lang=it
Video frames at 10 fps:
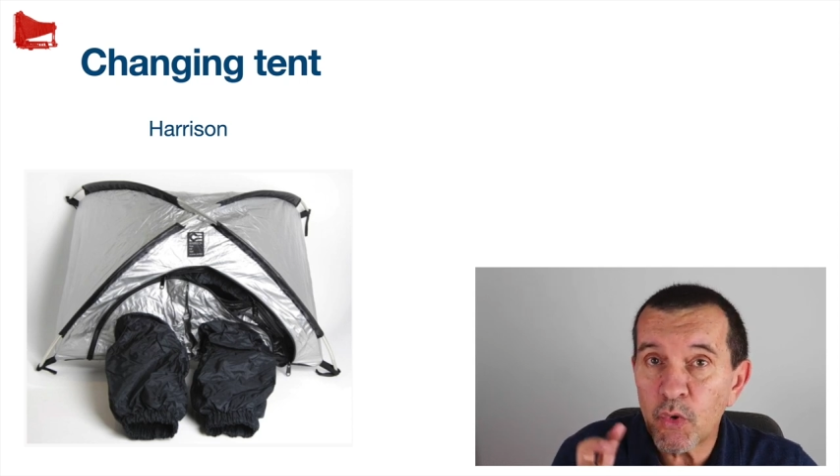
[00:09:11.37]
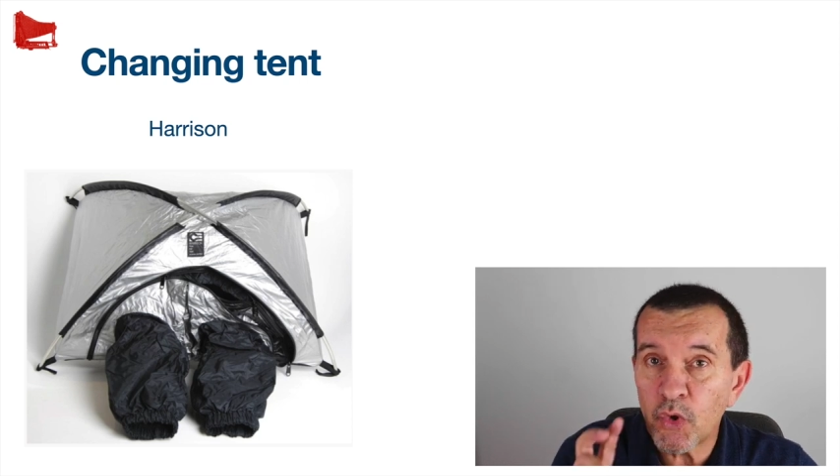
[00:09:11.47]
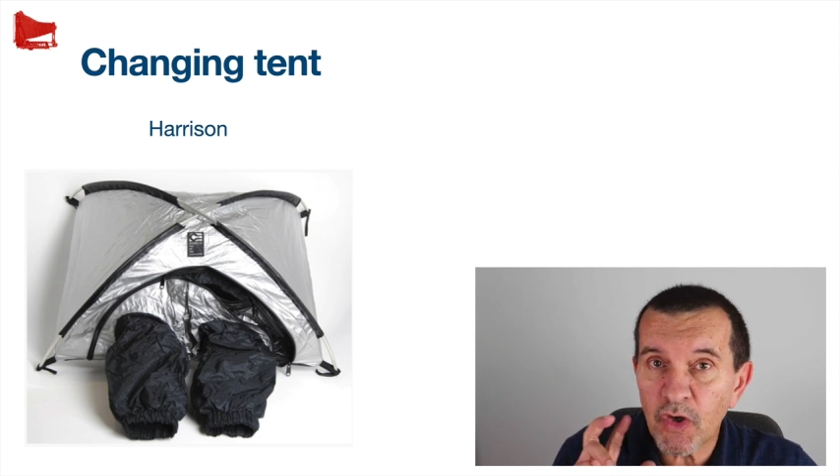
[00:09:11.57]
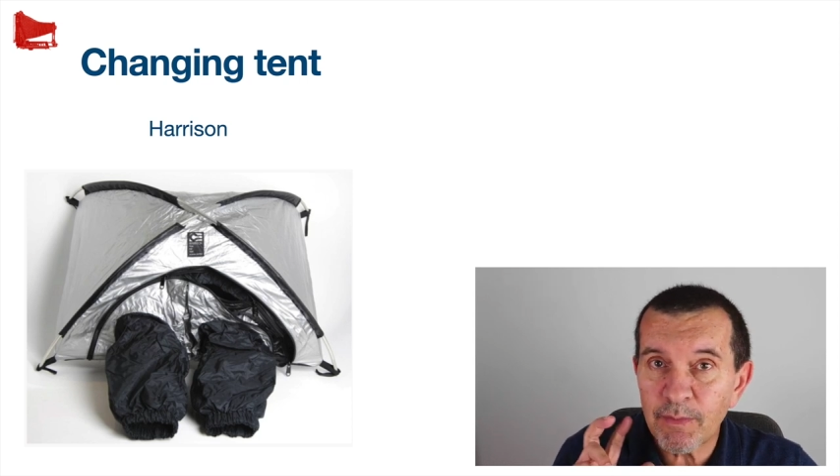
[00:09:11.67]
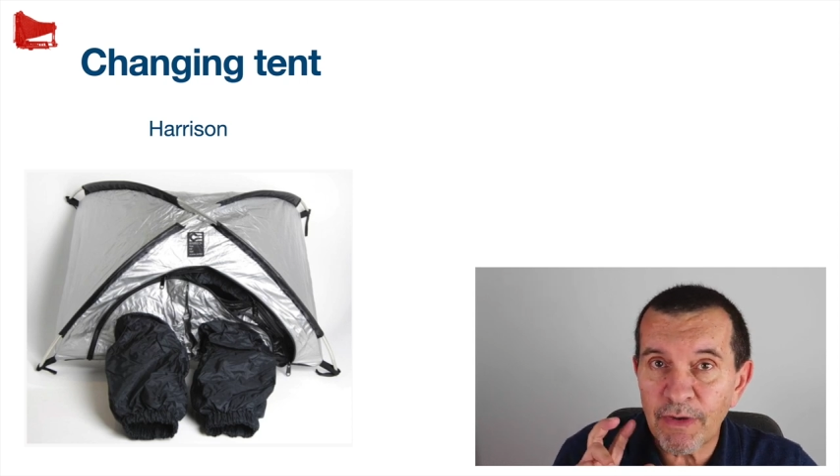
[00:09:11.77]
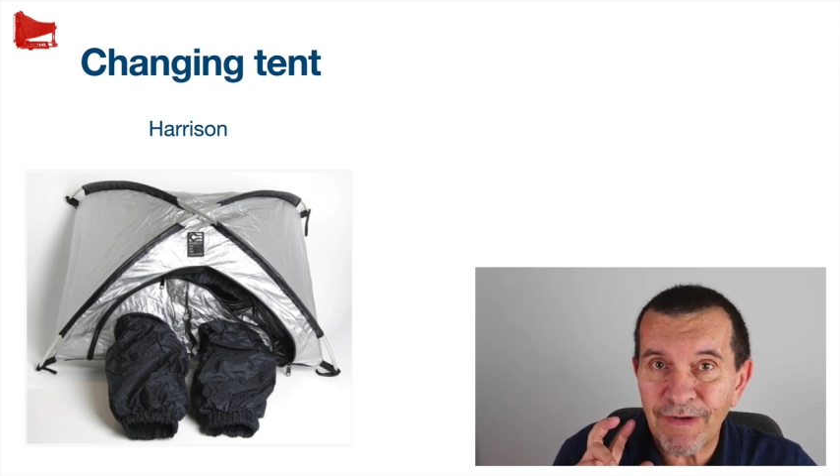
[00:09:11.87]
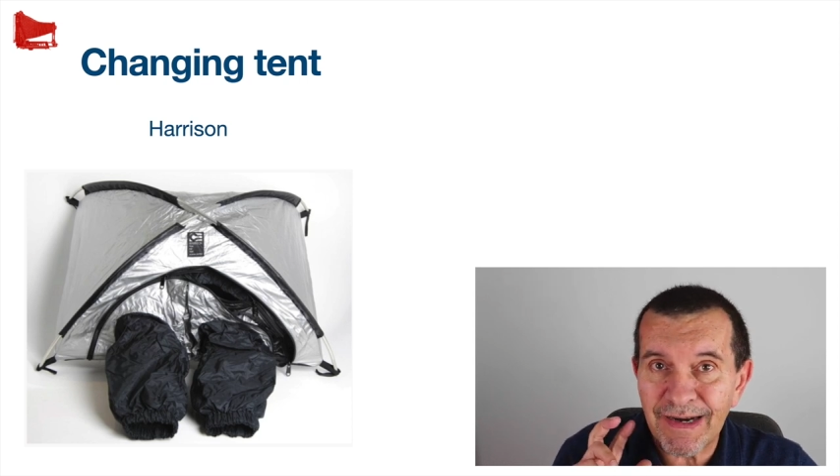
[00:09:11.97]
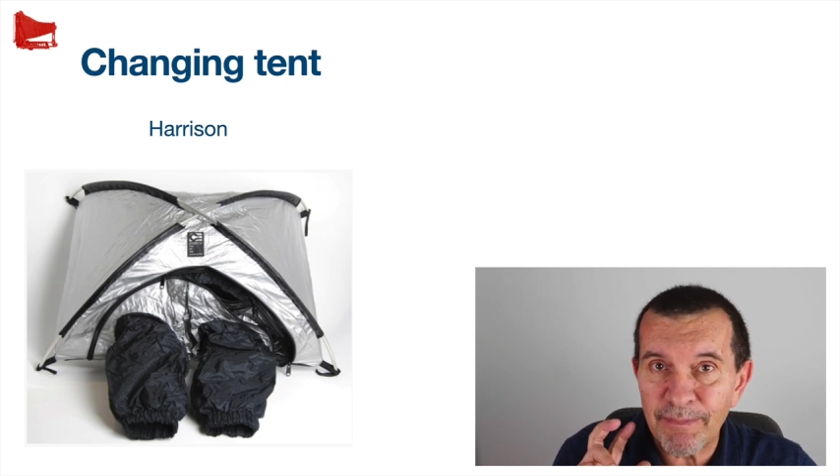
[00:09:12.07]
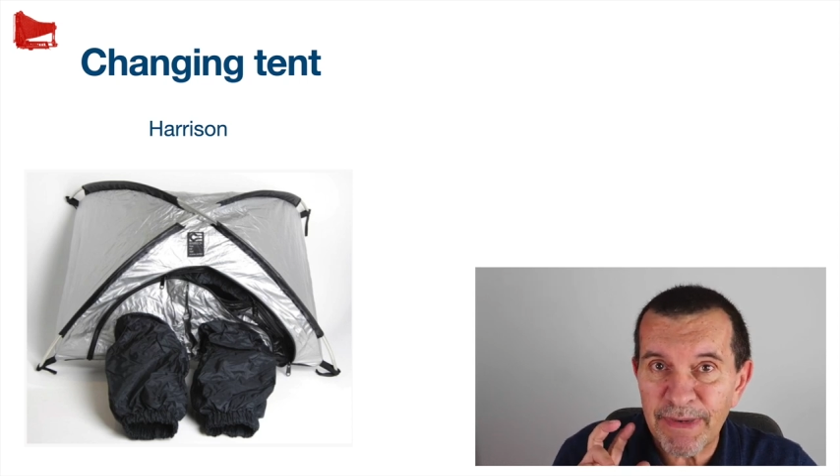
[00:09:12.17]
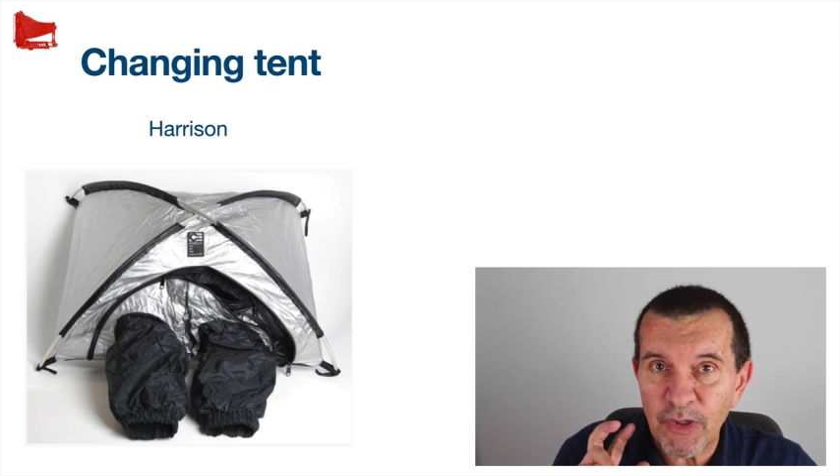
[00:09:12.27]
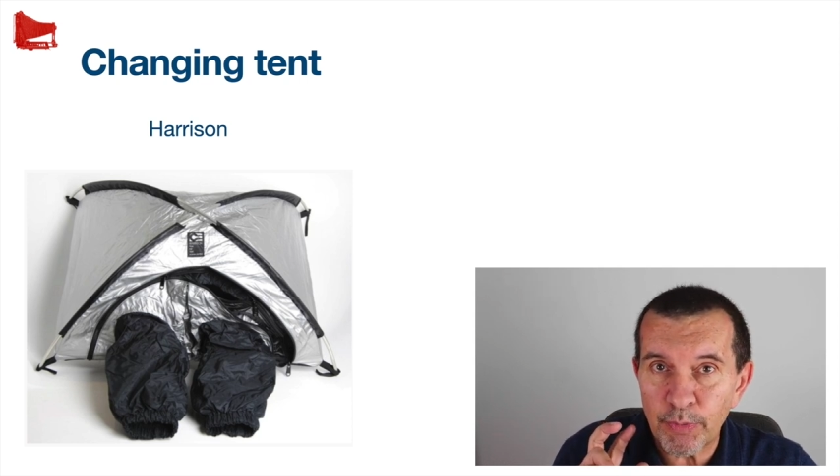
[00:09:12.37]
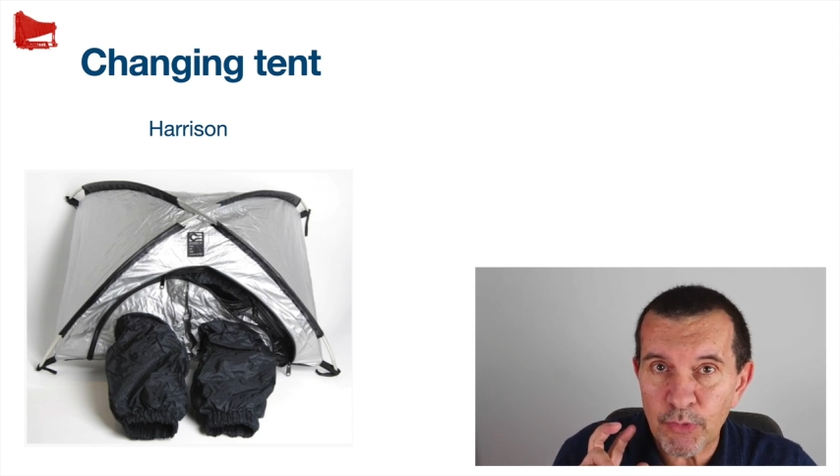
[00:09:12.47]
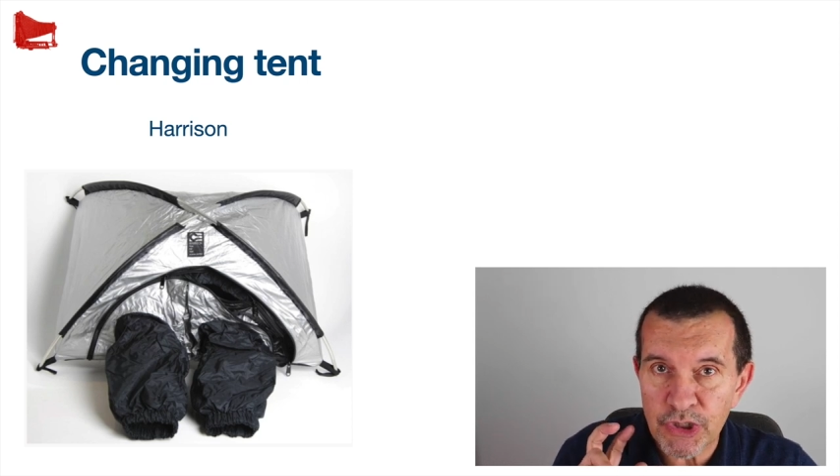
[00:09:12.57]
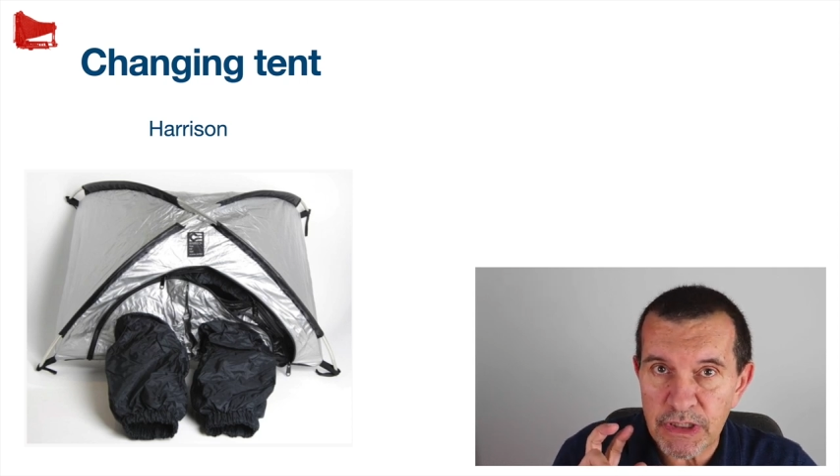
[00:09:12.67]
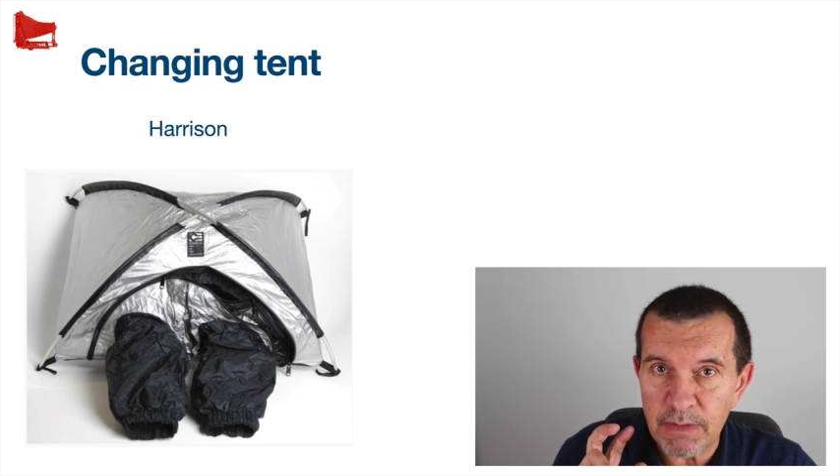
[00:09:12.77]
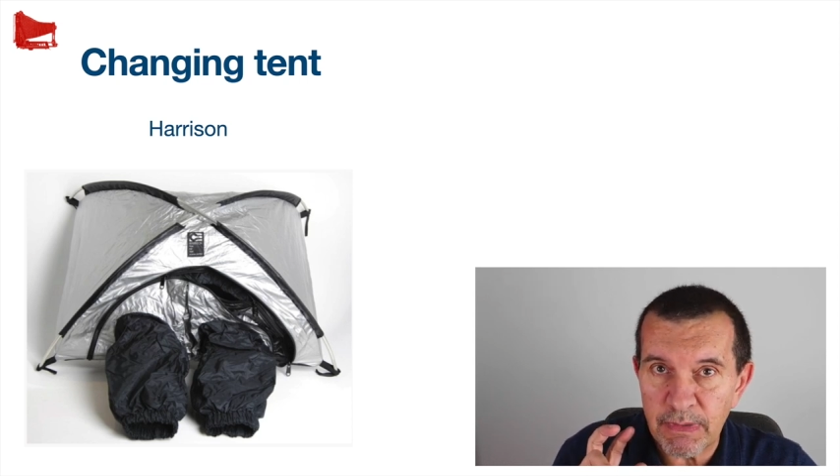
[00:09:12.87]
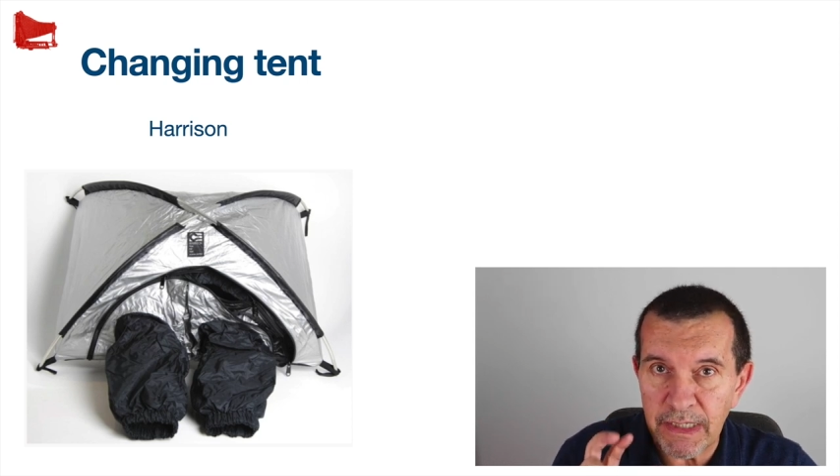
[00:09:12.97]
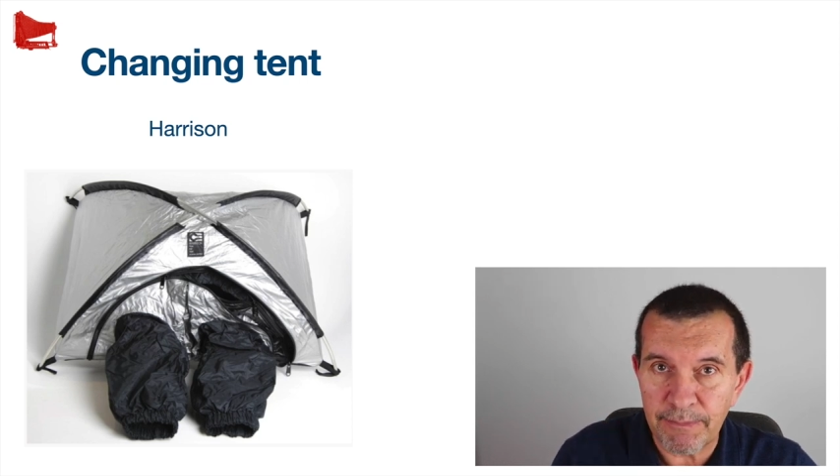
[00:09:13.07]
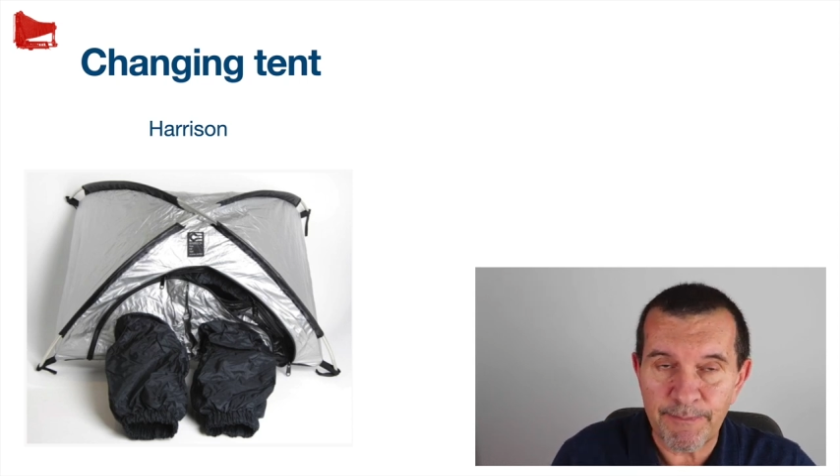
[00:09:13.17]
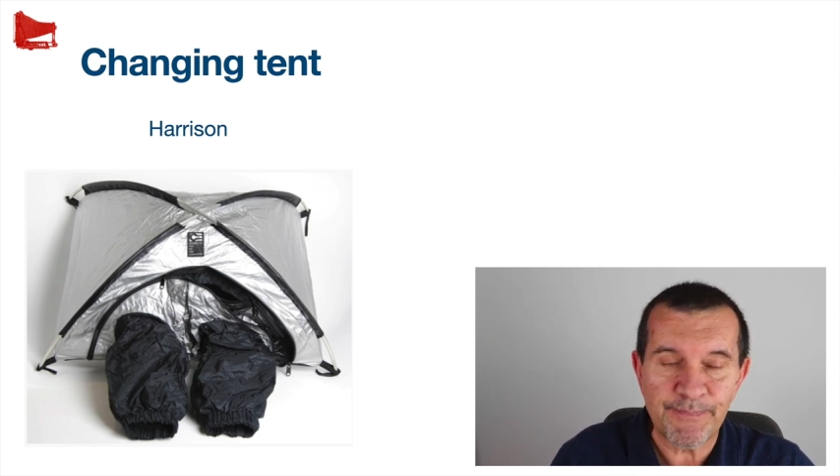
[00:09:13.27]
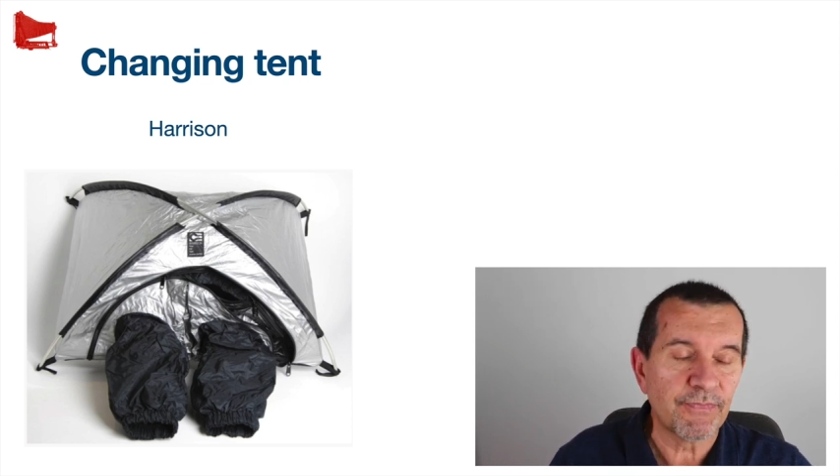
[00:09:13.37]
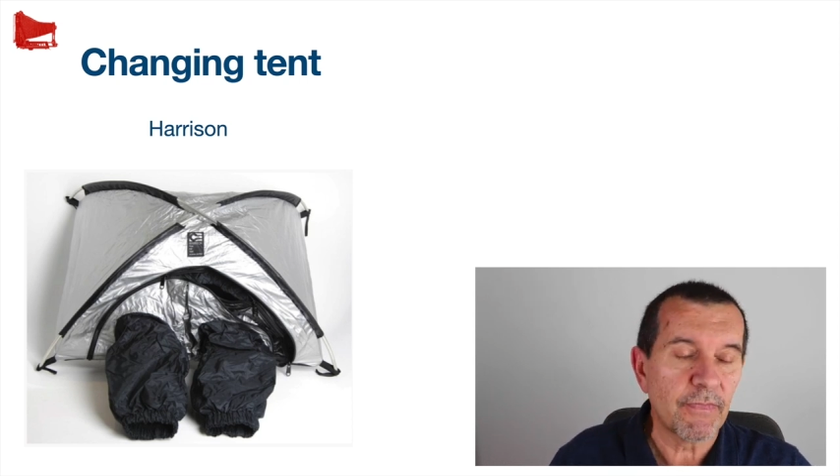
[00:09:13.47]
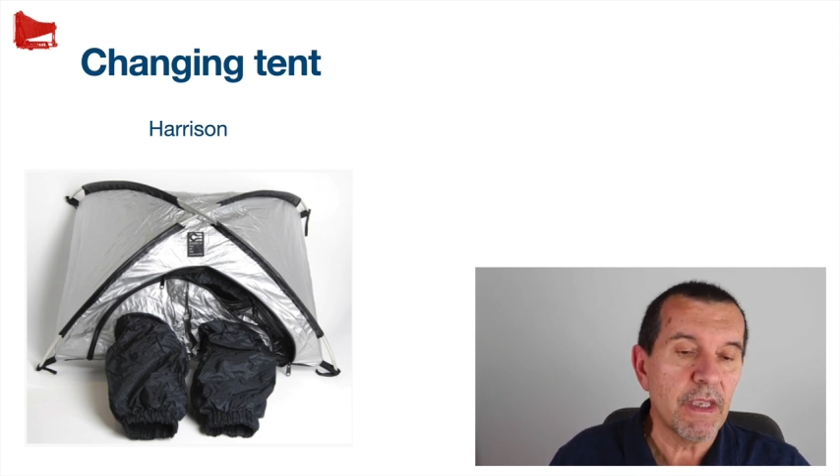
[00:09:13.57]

uno dovrebbe farla almeno possibile.